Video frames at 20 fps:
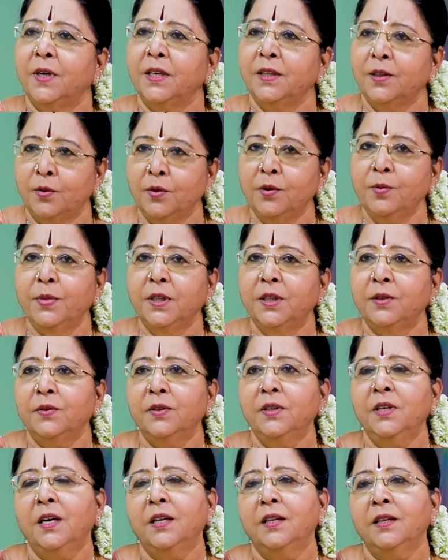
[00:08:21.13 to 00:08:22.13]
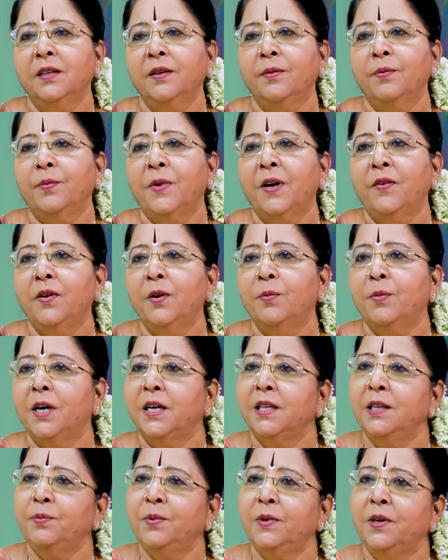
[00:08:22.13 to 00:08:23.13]
அந்த குடும்பத்தை வந்து அந்த அவ்வளோ
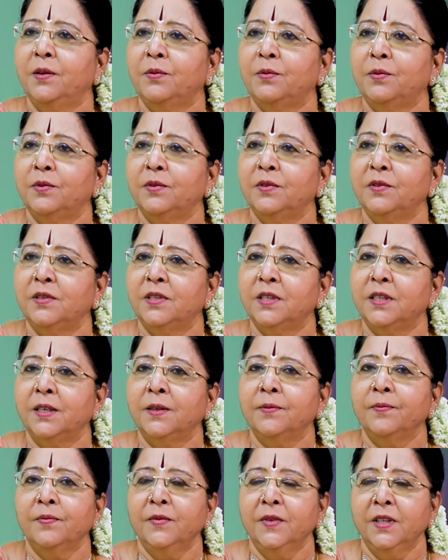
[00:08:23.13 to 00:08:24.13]
பாதிப்புகளை கொடுத்துட்ருக்கு